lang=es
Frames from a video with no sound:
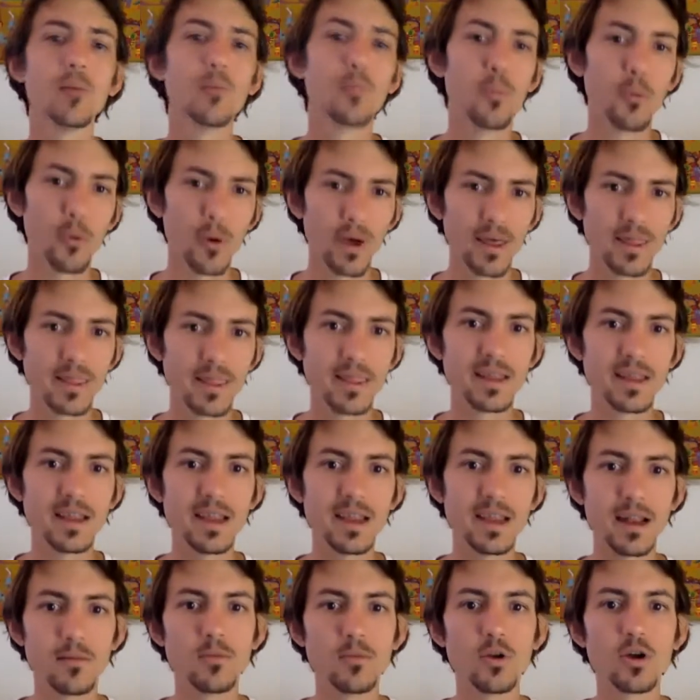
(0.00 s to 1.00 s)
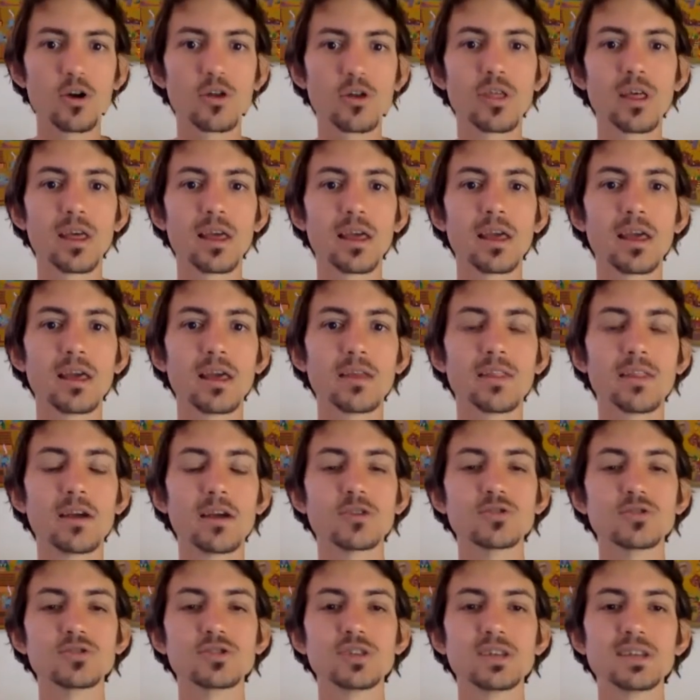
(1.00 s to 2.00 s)
pueden ir al blog de,
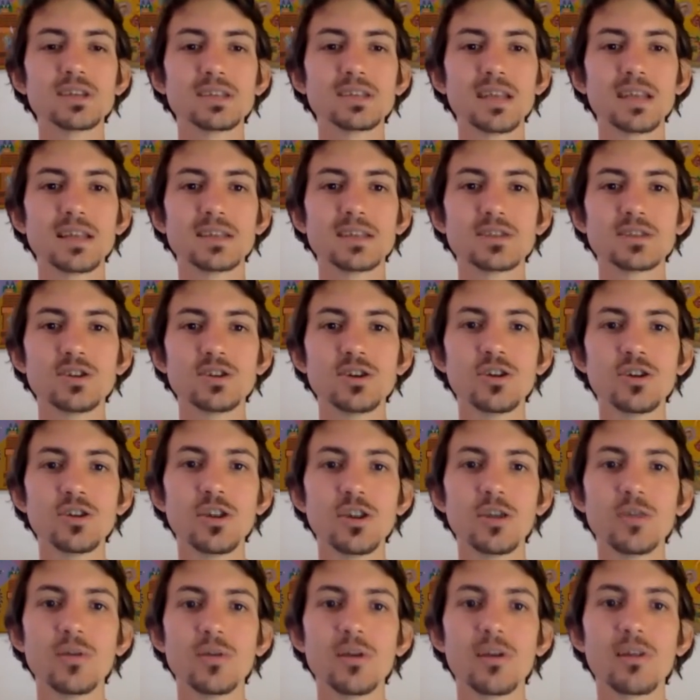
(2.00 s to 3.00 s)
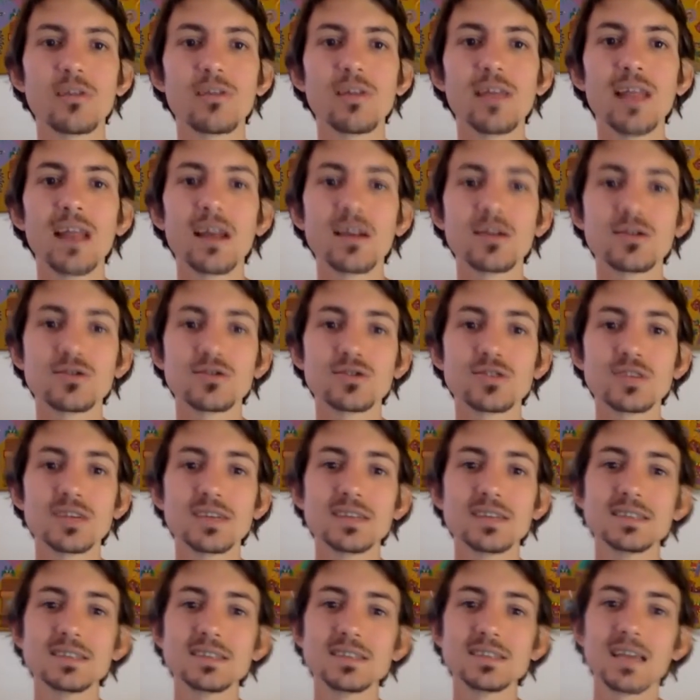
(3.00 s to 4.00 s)
Conciencia en Acción de la Universidad de la
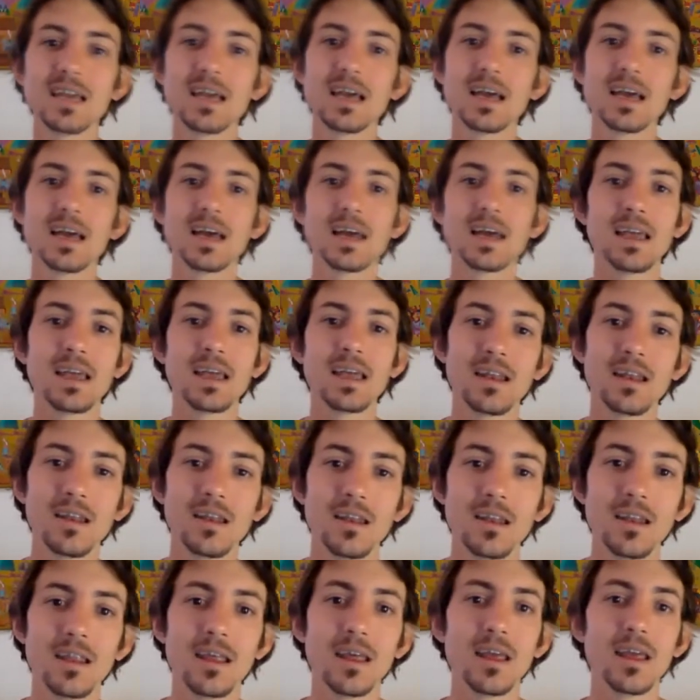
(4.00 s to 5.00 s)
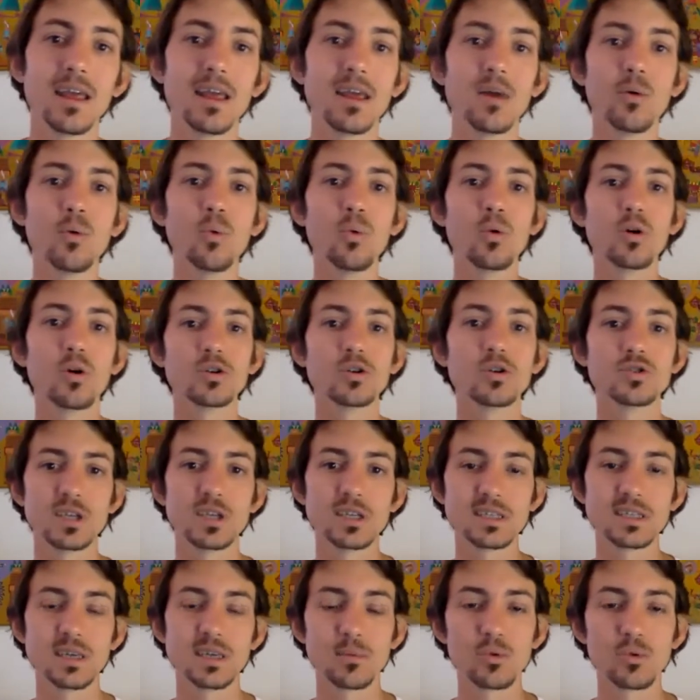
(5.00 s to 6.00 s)
Conciencia en eh,
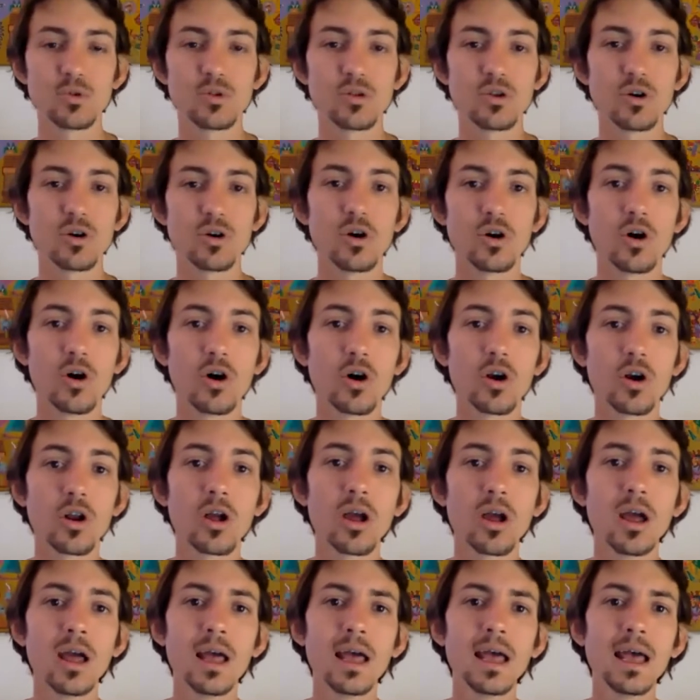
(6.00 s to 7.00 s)
uconciencia.org